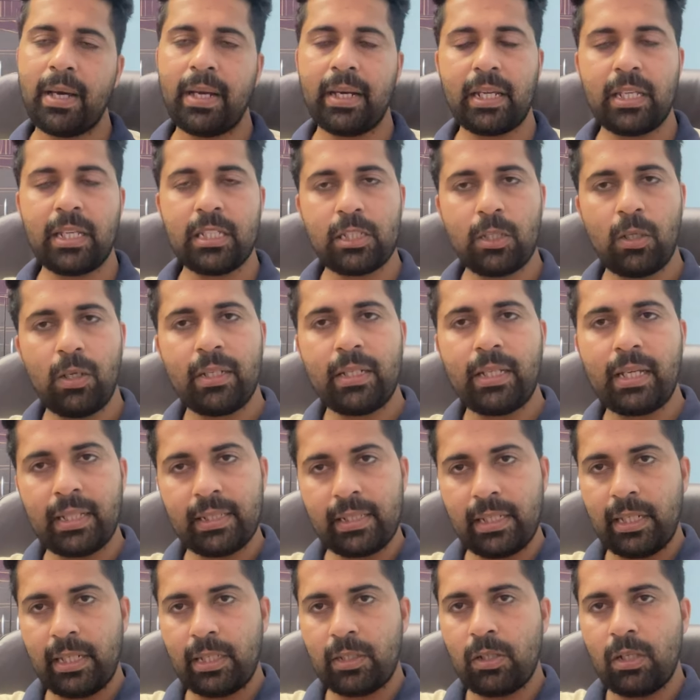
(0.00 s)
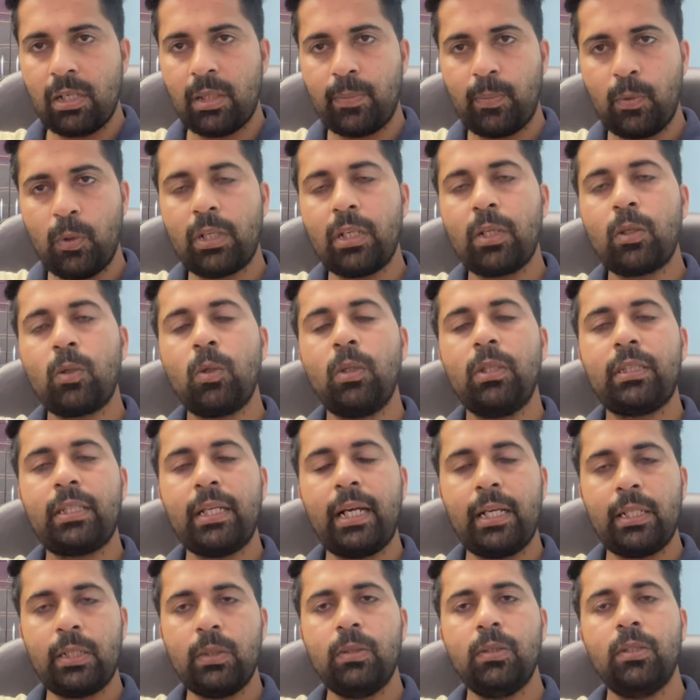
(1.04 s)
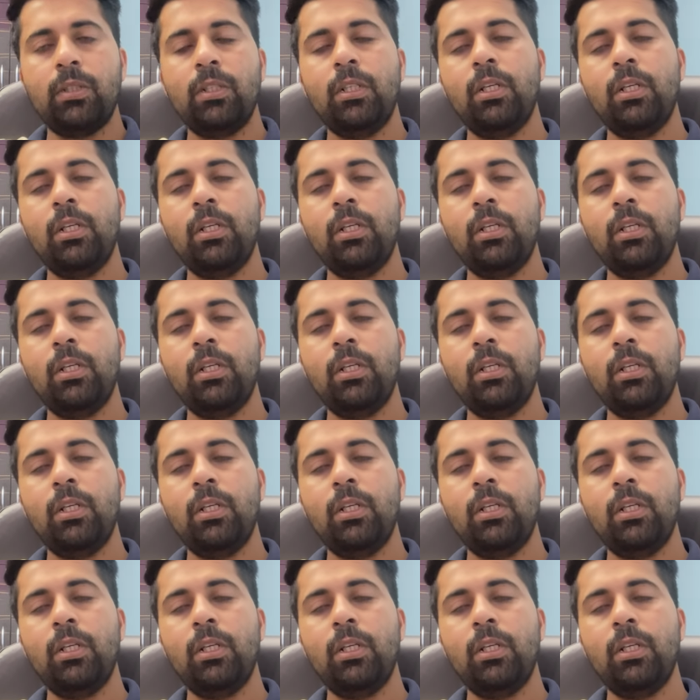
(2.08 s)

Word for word: मान के चलो अठारह तारीख को अगर पोर्टल खुलता है तो